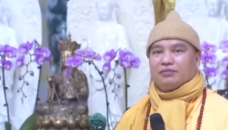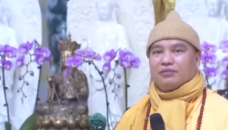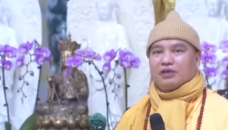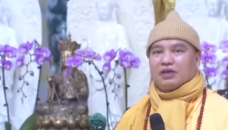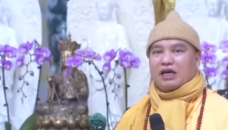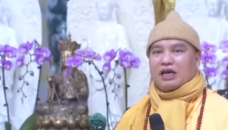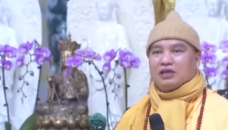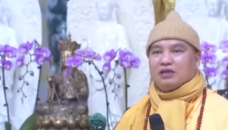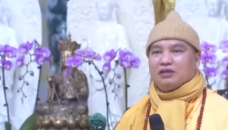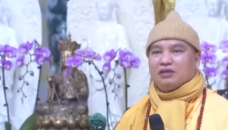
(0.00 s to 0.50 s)

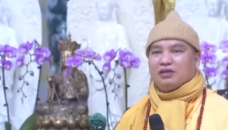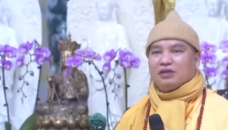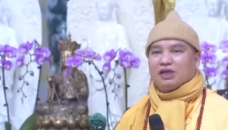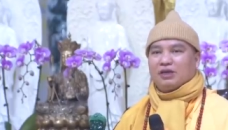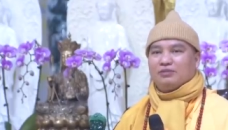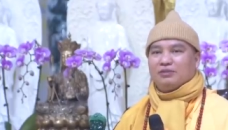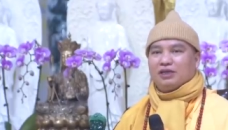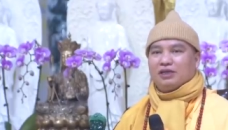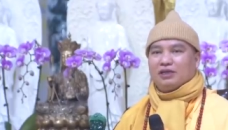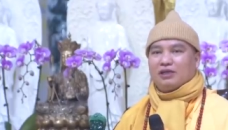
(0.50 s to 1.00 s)
ngày xưa
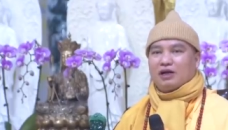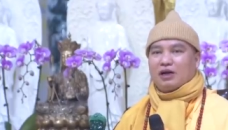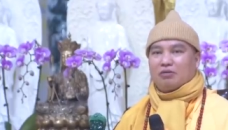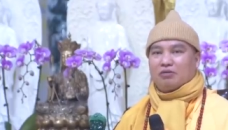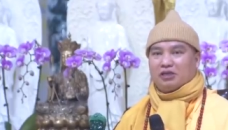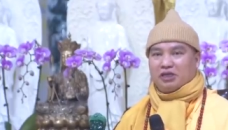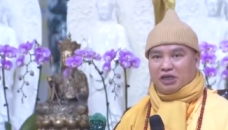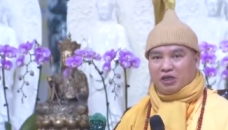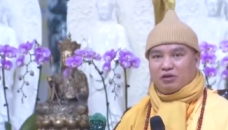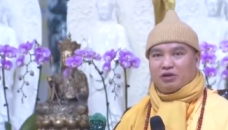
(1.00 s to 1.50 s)
thậm chí là
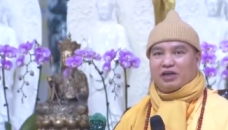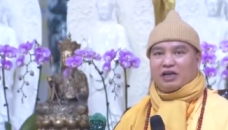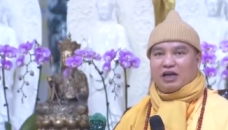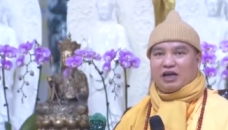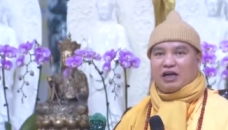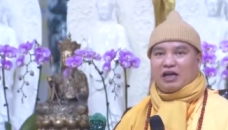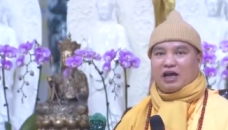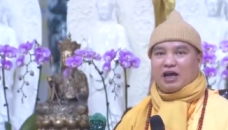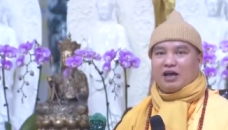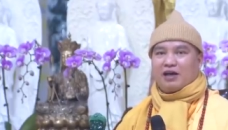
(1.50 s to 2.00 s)
học nhiều là
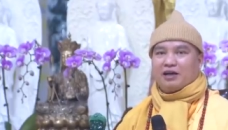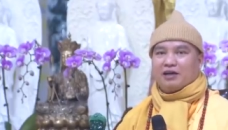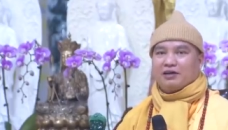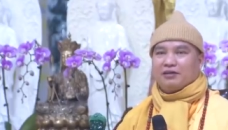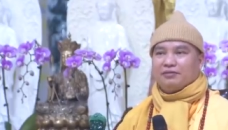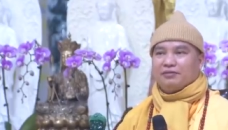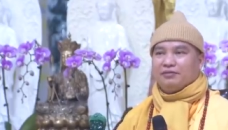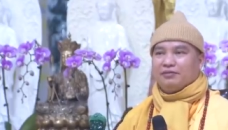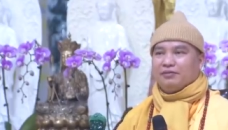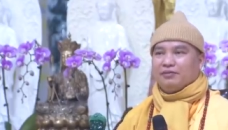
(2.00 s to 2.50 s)
đằng khác
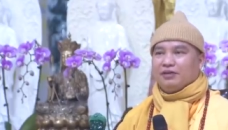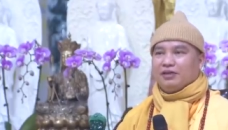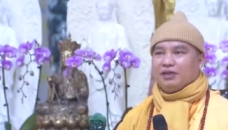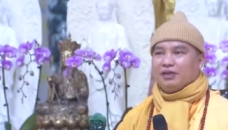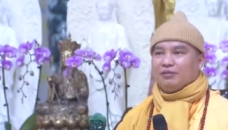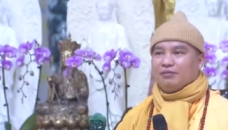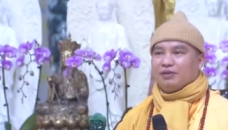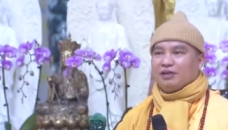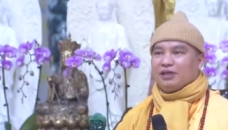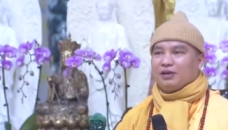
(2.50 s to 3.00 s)

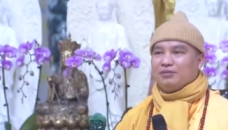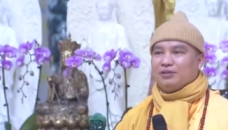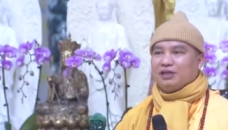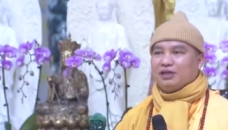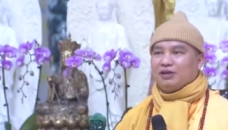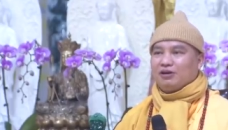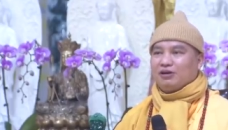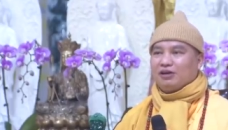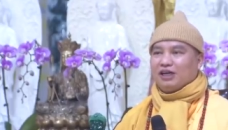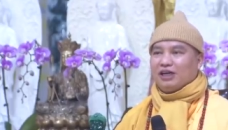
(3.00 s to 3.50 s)
mà thậm
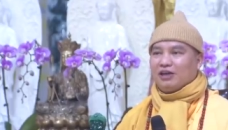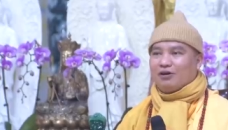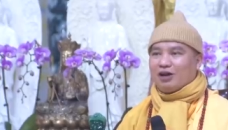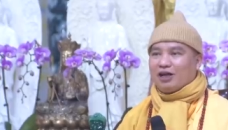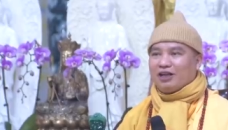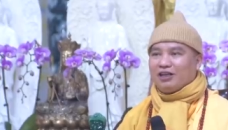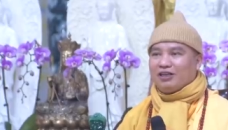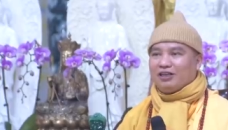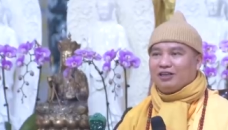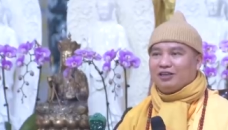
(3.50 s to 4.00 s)
chí có thể
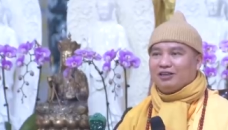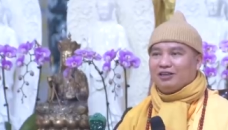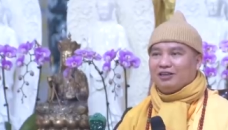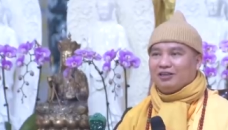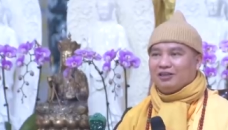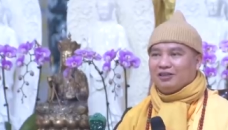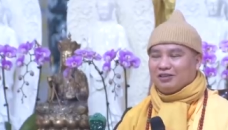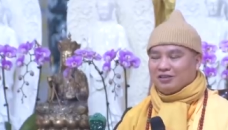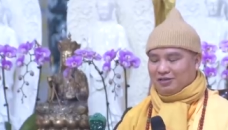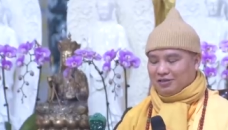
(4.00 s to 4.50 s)
nói là gì
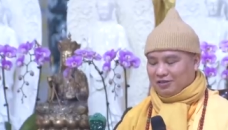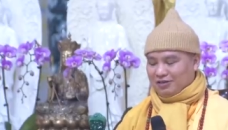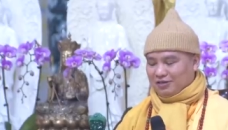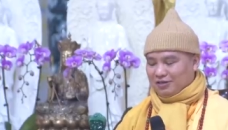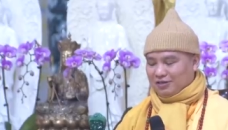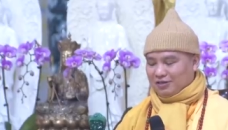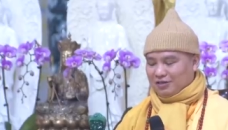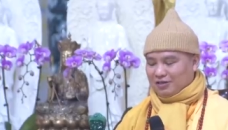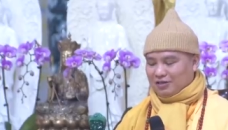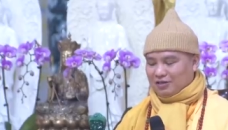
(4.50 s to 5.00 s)

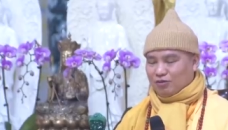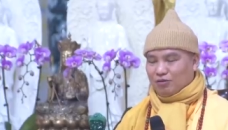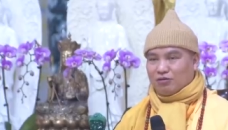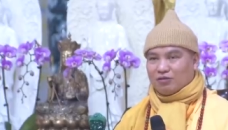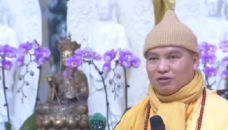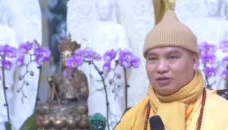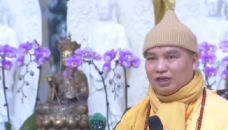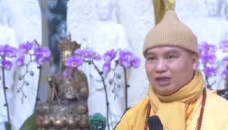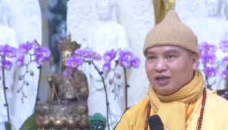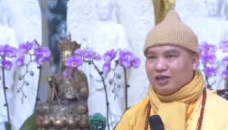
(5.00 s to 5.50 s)
cũng
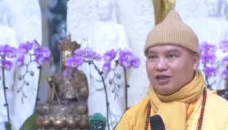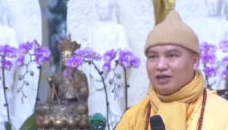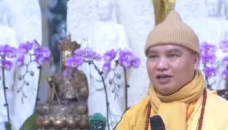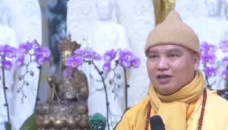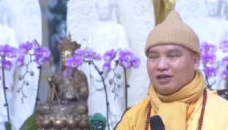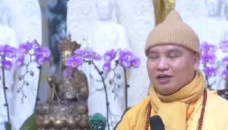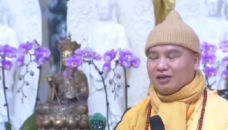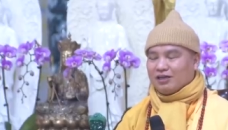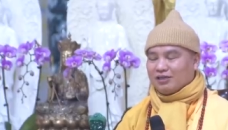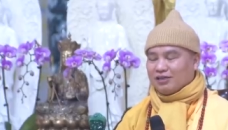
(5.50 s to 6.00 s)
có thể
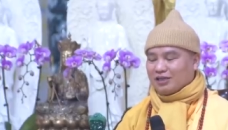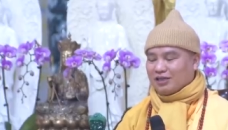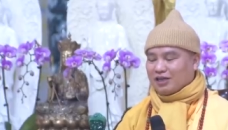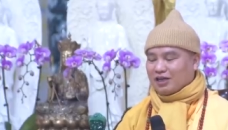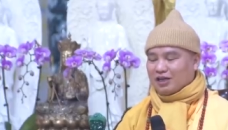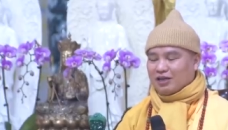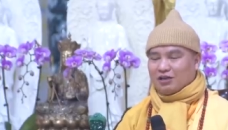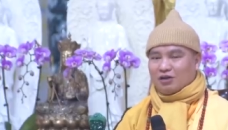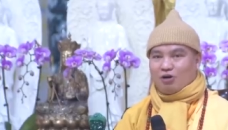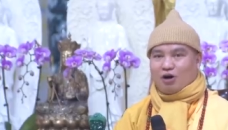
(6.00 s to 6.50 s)
ờ, chỉ
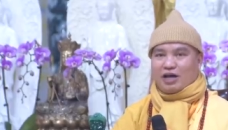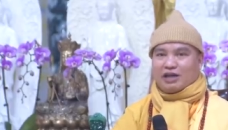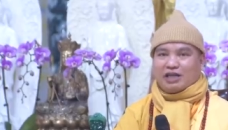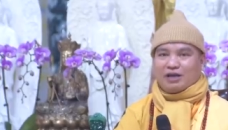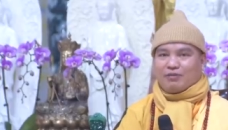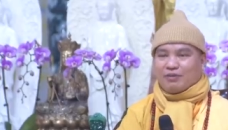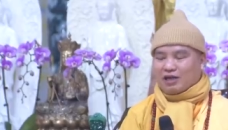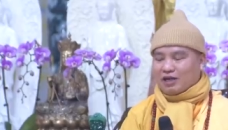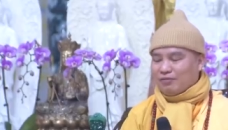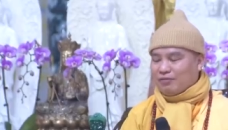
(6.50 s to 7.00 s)
cần nói
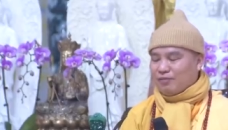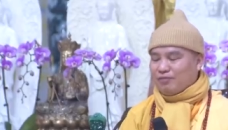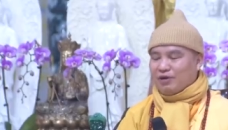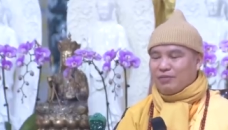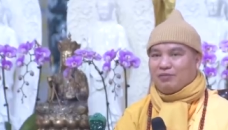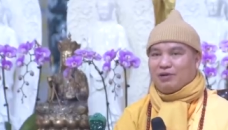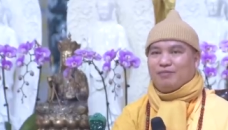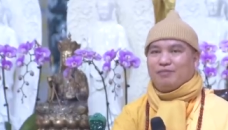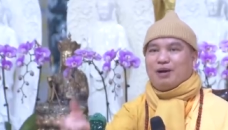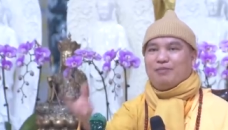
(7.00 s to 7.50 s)
ra một cái bấm
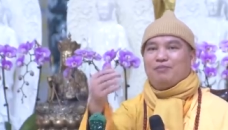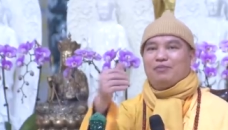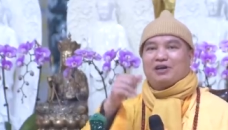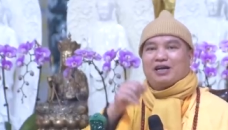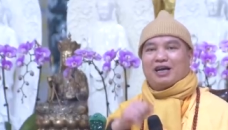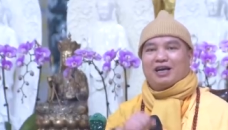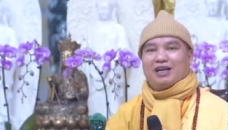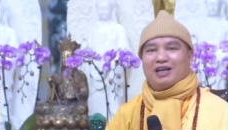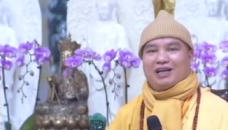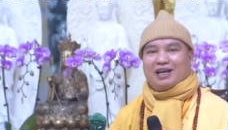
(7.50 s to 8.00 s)
bấm bấm bấm một
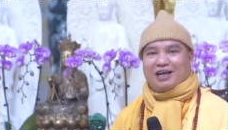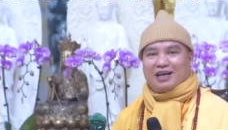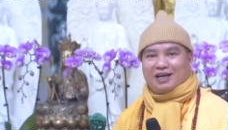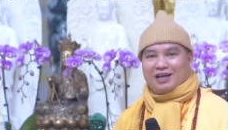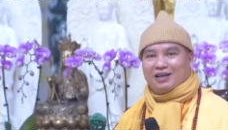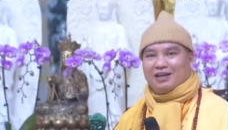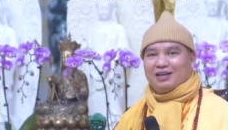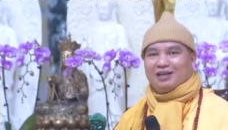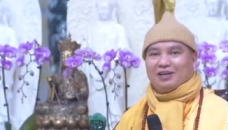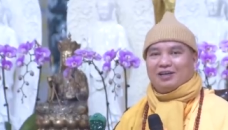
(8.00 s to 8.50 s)
cái
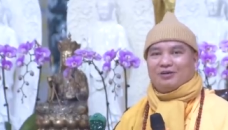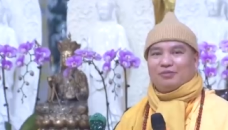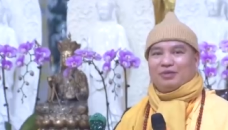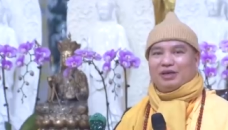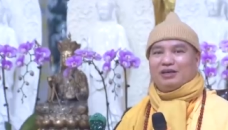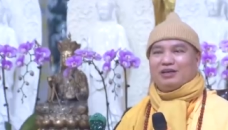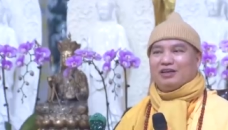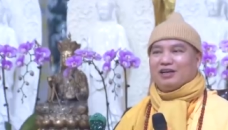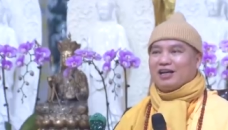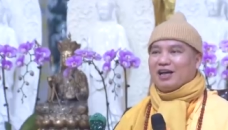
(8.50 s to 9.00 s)
là
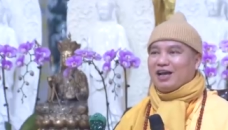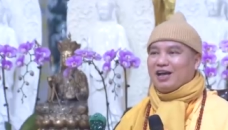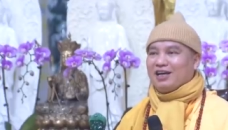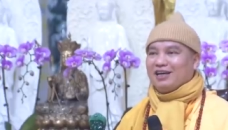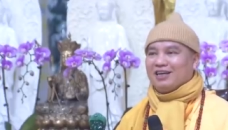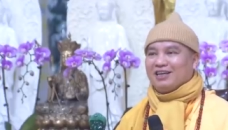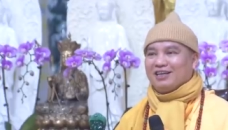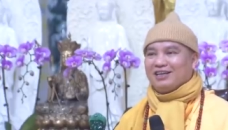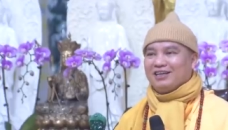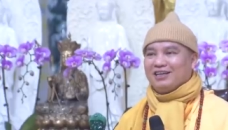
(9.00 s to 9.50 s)
biết được
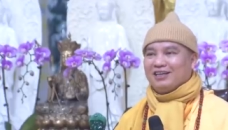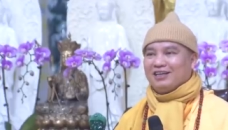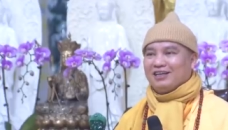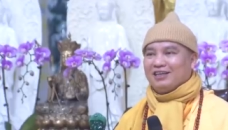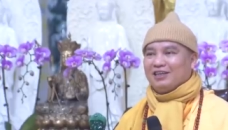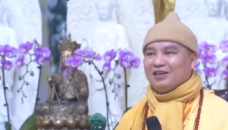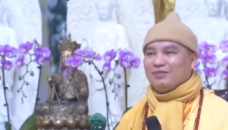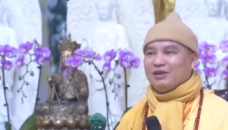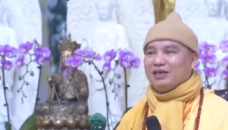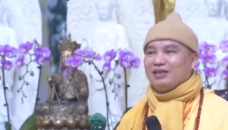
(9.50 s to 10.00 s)
ngay
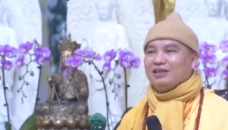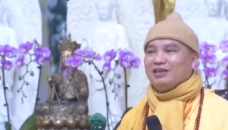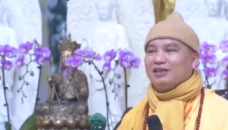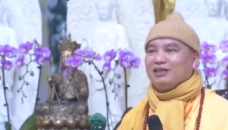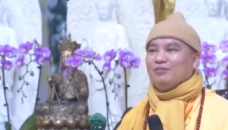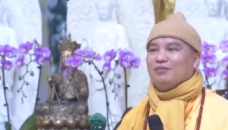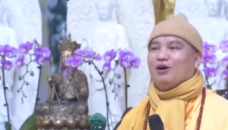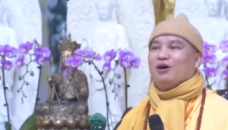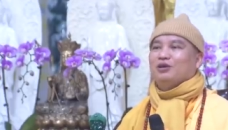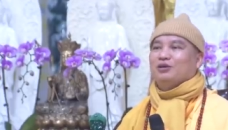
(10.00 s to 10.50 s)
nhưng bây giờ
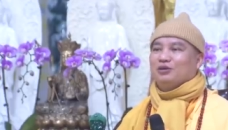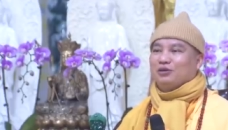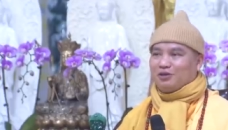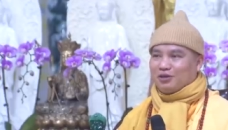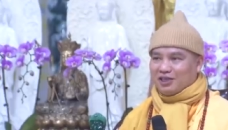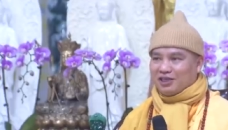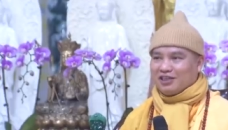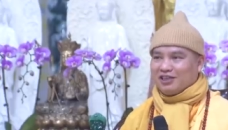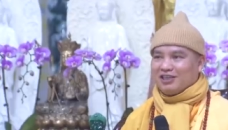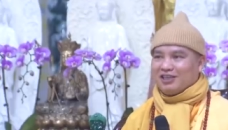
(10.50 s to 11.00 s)
thì bỏ
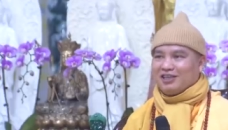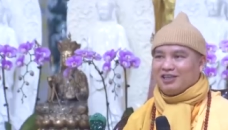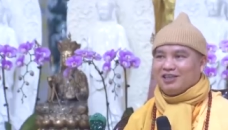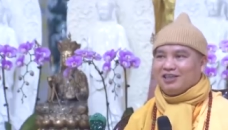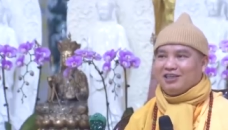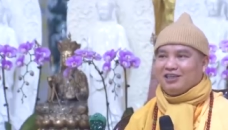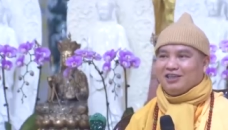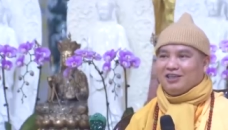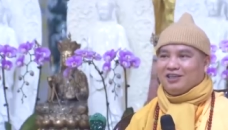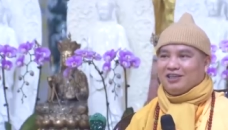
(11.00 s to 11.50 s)
rồi
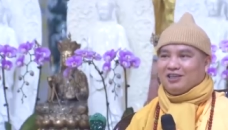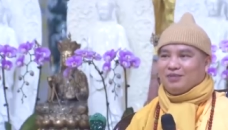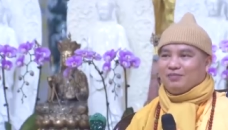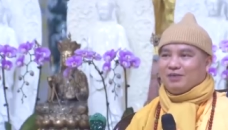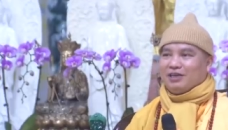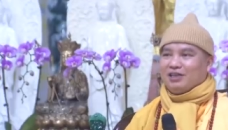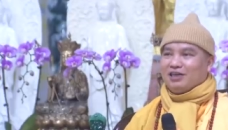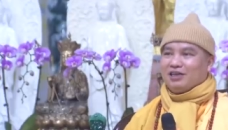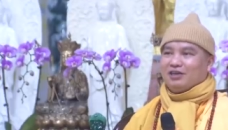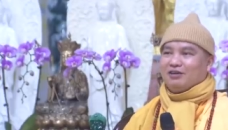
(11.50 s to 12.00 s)

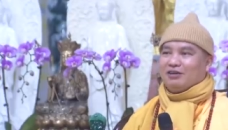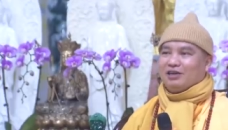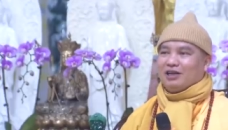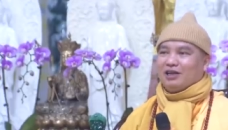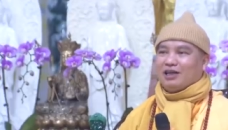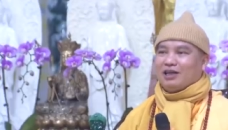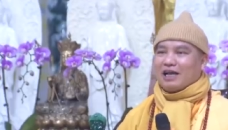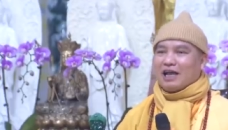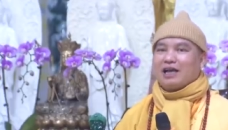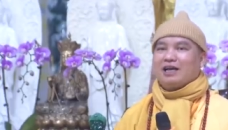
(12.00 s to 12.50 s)
bây giờ gọi
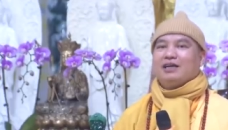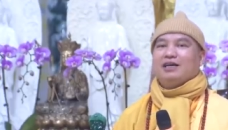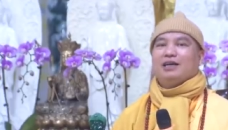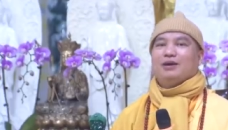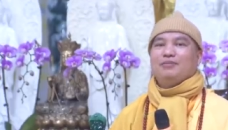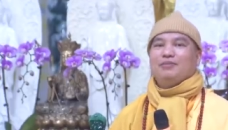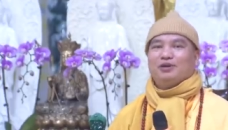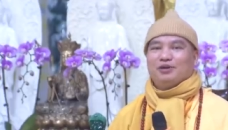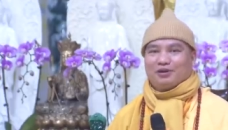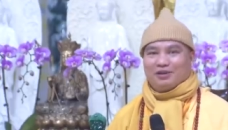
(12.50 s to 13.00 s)
là gác
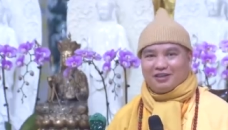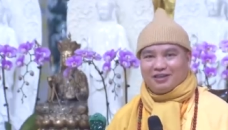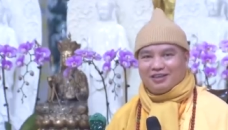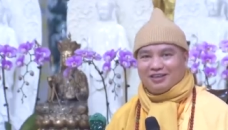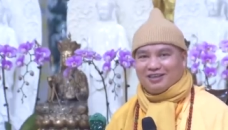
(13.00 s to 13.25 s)
kiếm rồi